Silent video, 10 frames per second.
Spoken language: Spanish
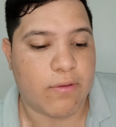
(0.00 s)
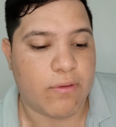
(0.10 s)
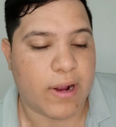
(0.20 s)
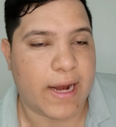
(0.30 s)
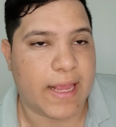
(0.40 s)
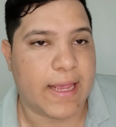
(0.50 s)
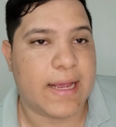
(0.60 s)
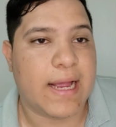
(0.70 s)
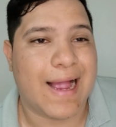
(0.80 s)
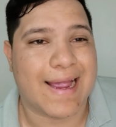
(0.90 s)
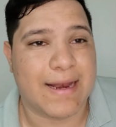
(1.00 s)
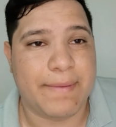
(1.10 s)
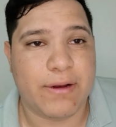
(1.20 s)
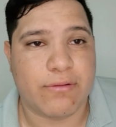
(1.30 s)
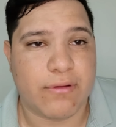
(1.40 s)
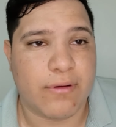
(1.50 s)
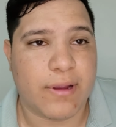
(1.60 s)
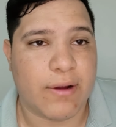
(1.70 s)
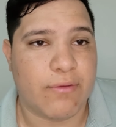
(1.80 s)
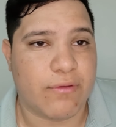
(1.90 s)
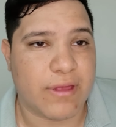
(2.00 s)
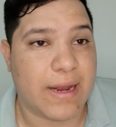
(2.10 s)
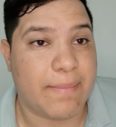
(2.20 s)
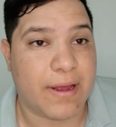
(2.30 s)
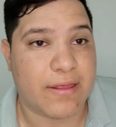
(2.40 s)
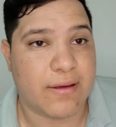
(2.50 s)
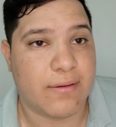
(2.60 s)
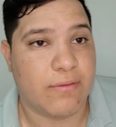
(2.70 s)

colocaría aquel dinosaurio que conoce la plaza,